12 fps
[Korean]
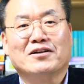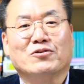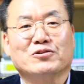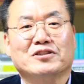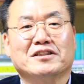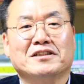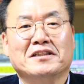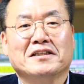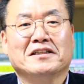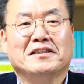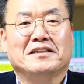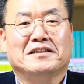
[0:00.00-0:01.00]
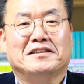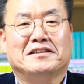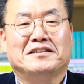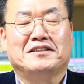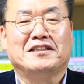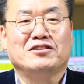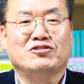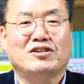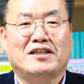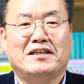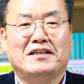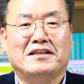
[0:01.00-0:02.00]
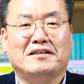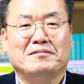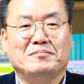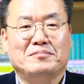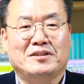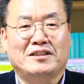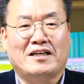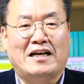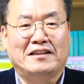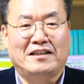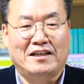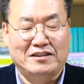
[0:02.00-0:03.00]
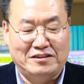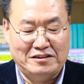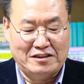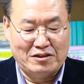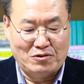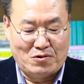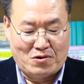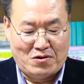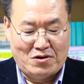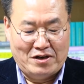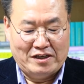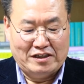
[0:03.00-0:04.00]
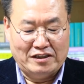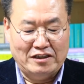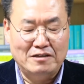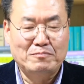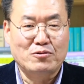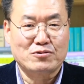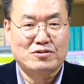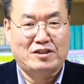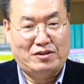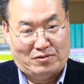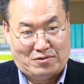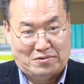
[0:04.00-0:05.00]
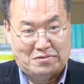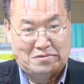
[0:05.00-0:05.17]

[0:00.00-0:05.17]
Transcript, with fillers: 오늘은 어, 지난주에 미리 안내해 드린 대로 일포스티노